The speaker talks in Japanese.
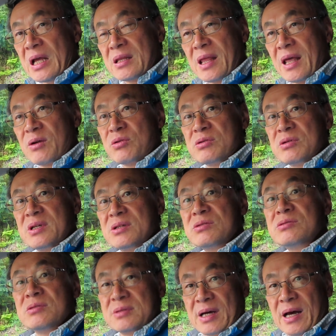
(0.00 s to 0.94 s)
帝国
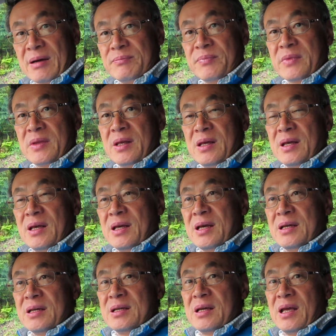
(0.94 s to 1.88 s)
陸軍が、
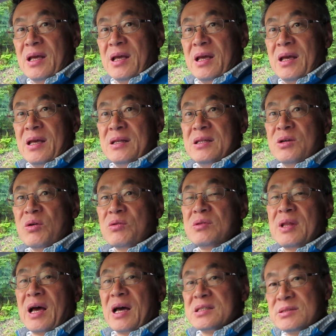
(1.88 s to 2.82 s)
えー、日
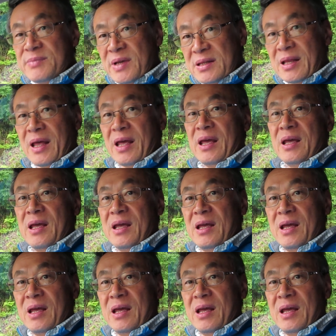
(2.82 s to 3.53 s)
本で初めて、